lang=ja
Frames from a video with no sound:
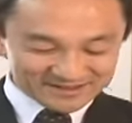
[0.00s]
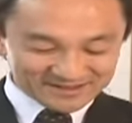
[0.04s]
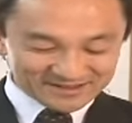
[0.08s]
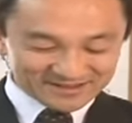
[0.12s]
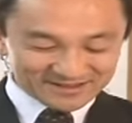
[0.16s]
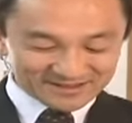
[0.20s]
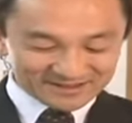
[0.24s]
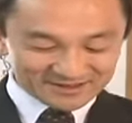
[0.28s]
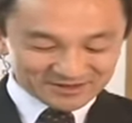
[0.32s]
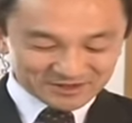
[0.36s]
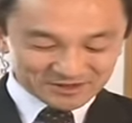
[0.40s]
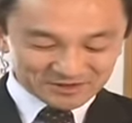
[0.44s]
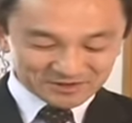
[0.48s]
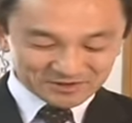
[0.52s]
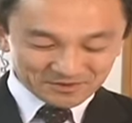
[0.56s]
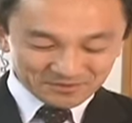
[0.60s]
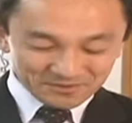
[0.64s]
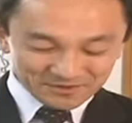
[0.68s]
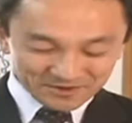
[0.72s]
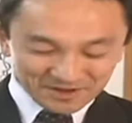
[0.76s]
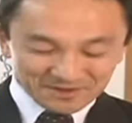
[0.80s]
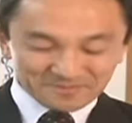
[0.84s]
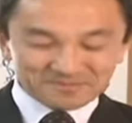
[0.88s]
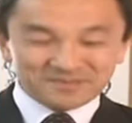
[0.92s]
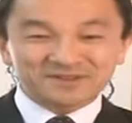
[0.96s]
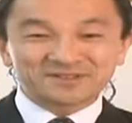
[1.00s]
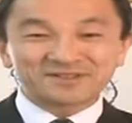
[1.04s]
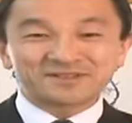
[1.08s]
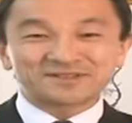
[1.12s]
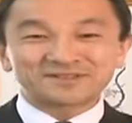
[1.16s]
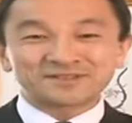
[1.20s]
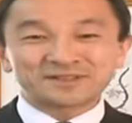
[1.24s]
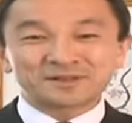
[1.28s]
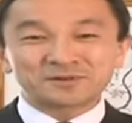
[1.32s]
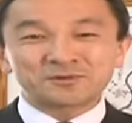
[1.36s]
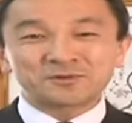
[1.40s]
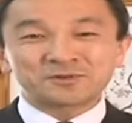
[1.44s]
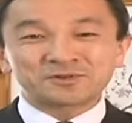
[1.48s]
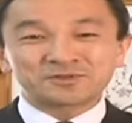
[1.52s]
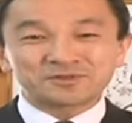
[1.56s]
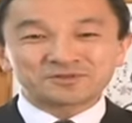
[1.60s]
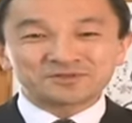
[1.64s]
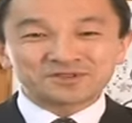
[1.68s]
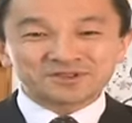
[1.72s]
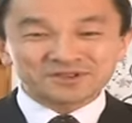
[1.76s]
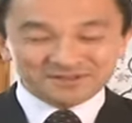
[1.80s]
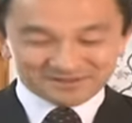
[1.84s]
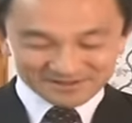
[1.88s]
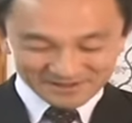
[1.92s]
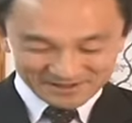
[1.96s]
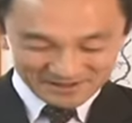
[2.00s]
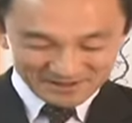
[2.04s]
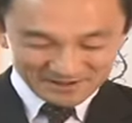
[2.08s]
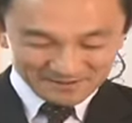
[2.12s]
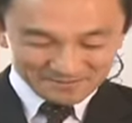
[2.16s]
えー、一生懸命ですねご主人